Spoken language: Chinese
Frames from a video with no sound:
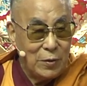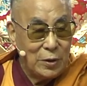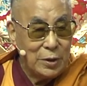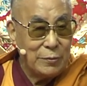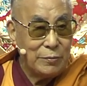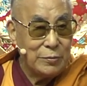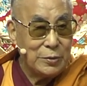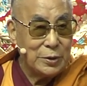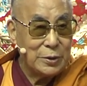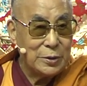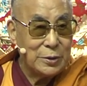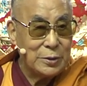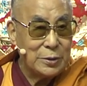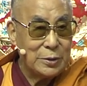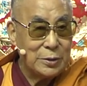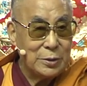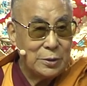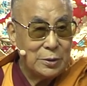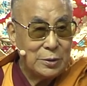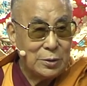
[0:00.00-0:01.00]
来去
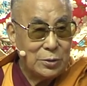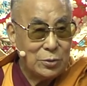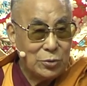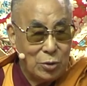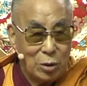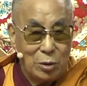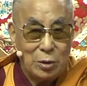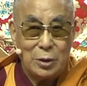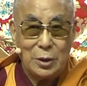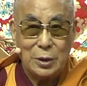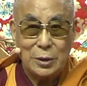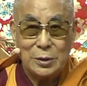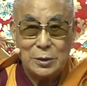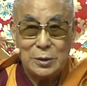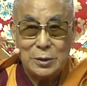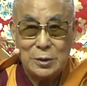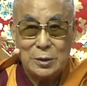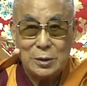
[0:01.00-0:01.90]
实